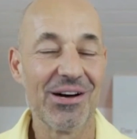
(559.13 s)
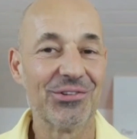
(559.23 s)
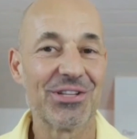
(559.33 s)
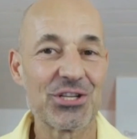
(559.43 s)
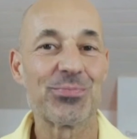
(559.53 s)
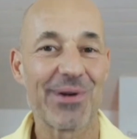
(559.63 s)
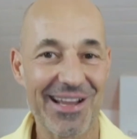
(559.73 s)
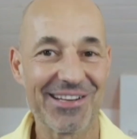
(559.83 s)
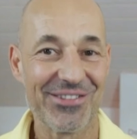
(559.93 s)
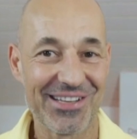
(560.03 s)
Und die
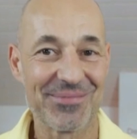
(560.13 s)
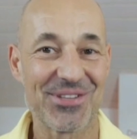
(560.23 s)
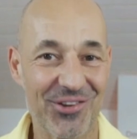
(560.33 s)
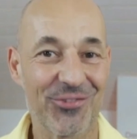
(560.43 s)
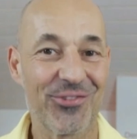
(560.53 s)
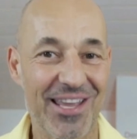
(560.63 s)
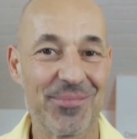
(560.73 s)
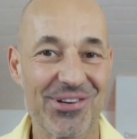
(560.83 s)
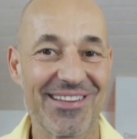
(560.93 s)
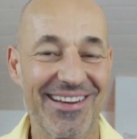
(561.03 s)
sprengen wir im sanften
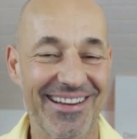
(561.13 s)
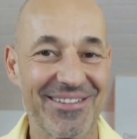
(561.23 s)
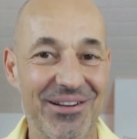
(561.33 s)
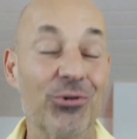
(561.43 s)
Geburttraining.